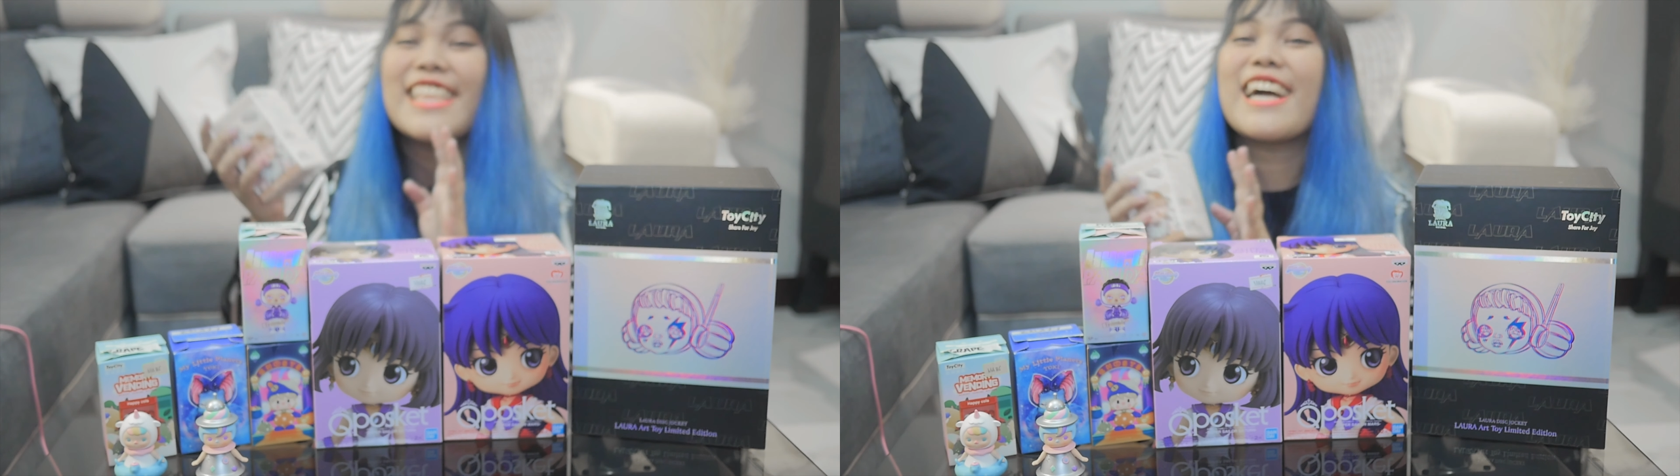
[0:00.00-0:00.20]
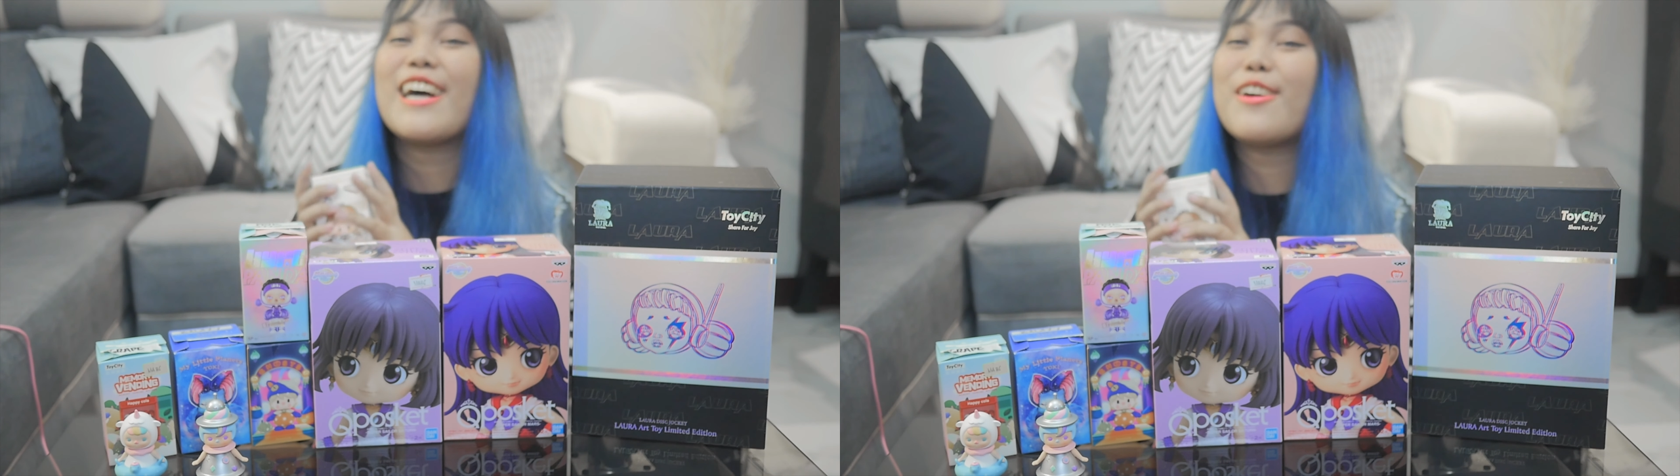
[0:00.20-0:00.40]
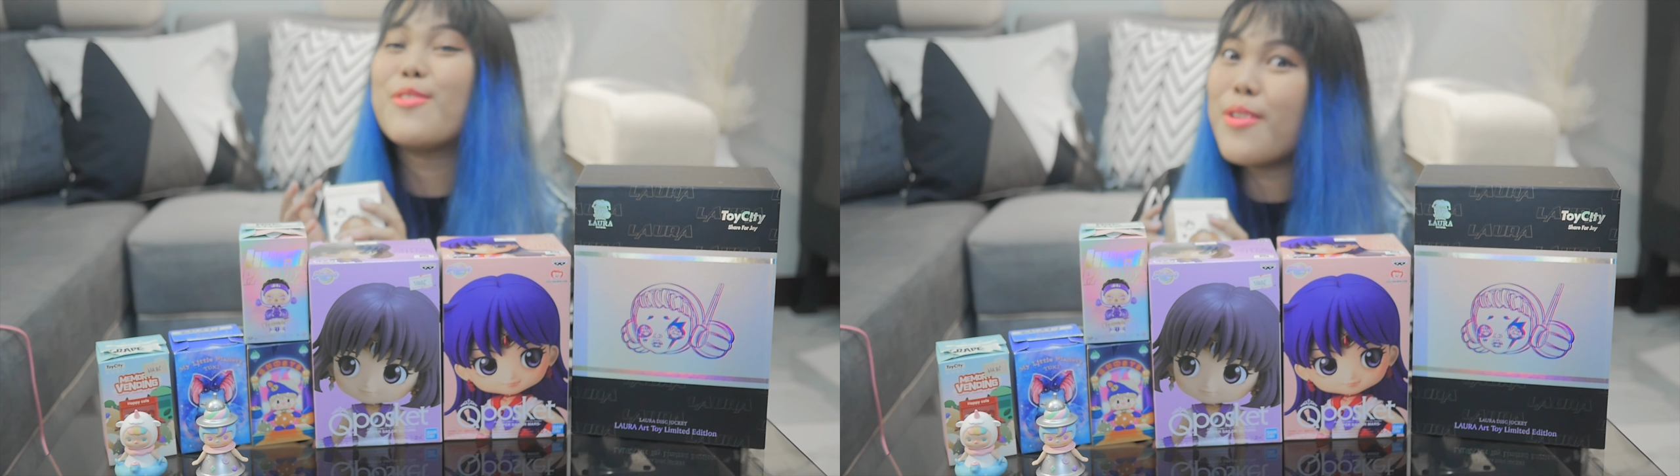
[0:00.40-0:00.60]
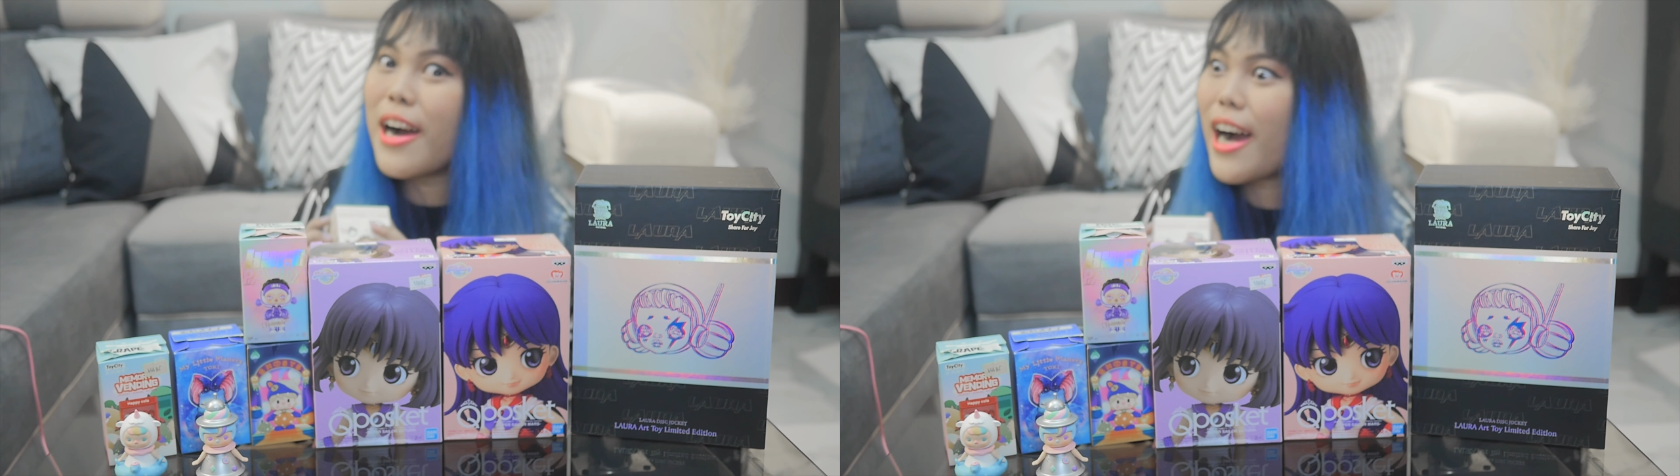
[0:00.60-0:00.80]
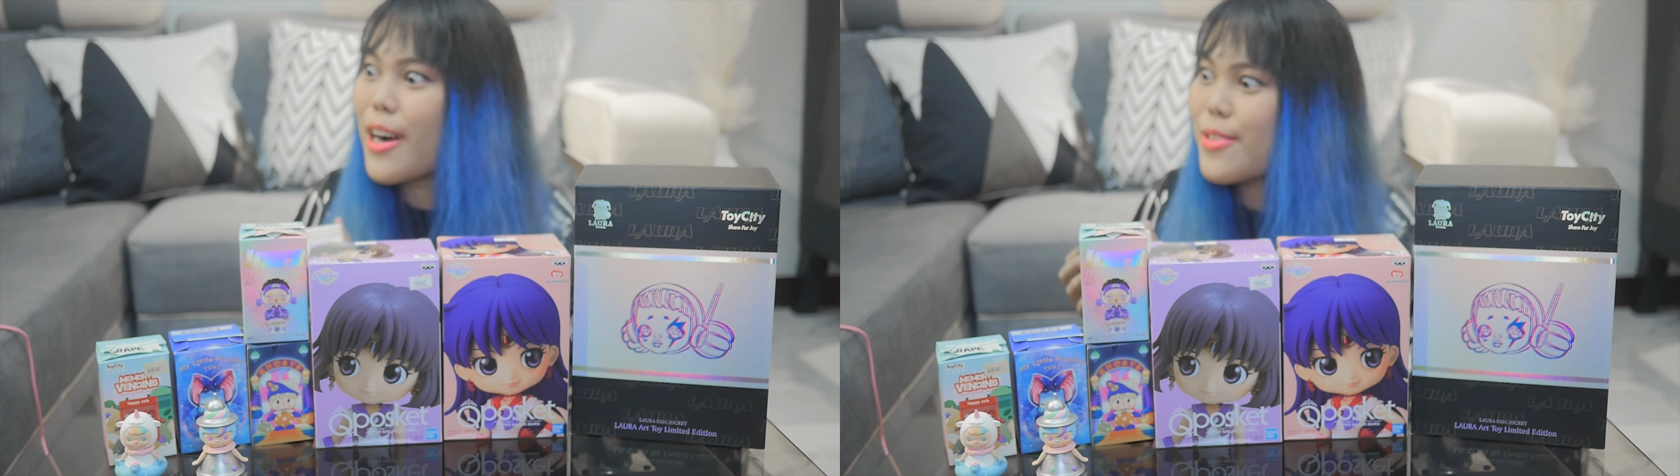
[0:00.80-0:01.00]

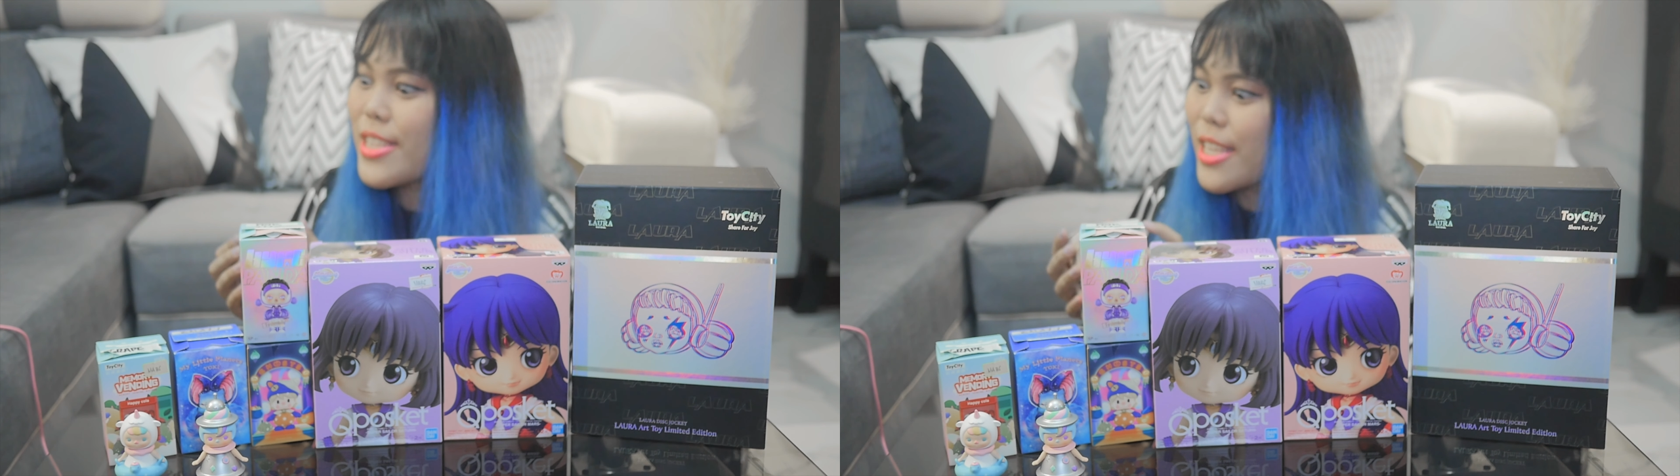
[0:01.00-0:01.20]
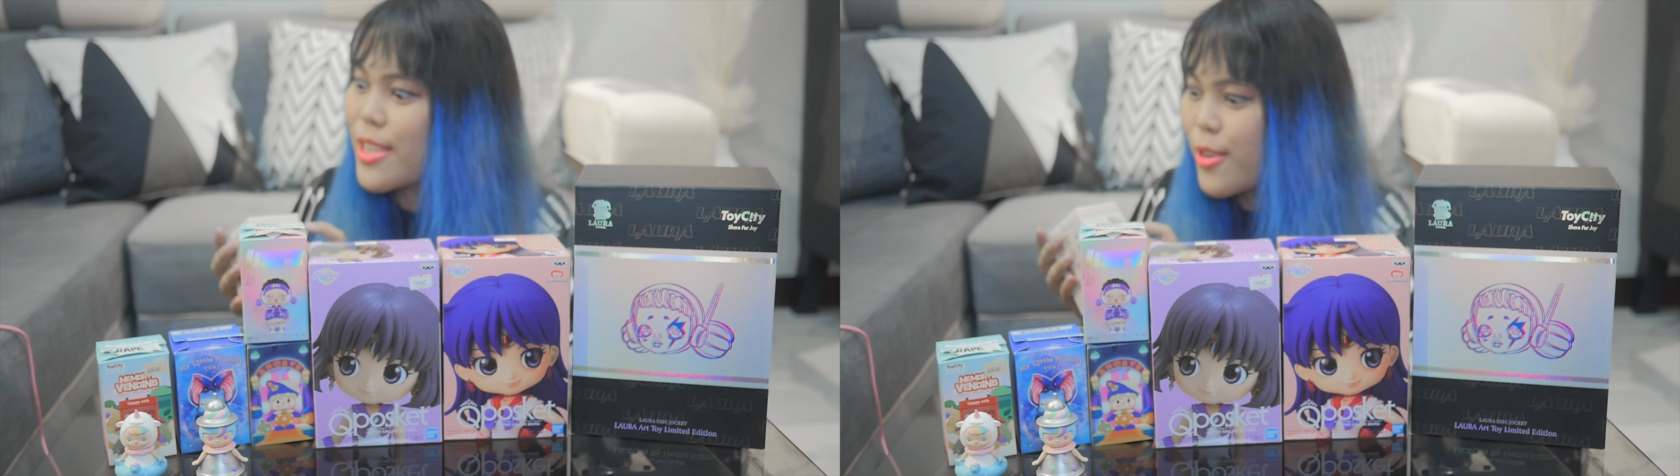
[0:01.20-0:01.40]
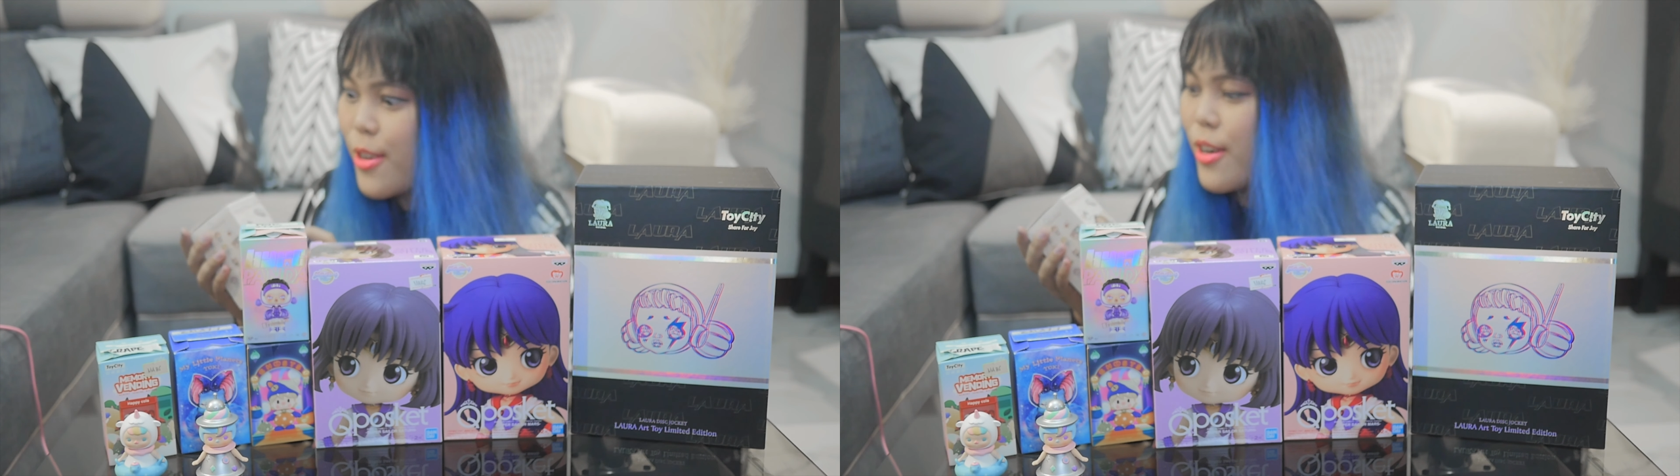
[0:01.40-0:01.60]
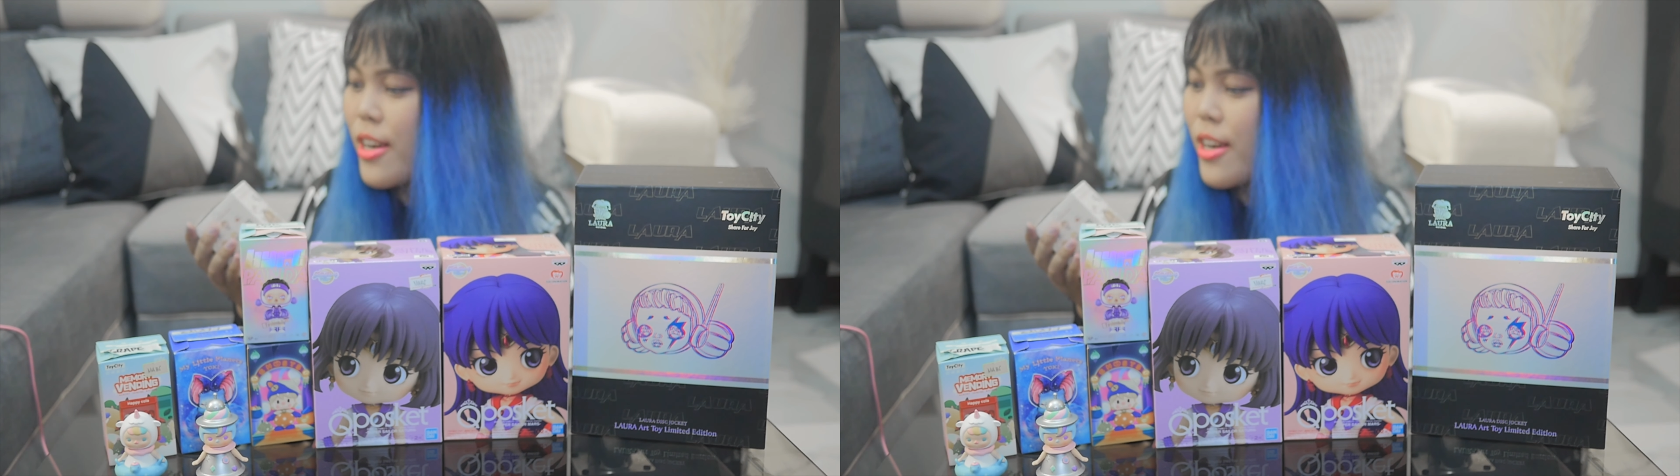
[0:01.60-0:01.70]
nakakuha ako nito.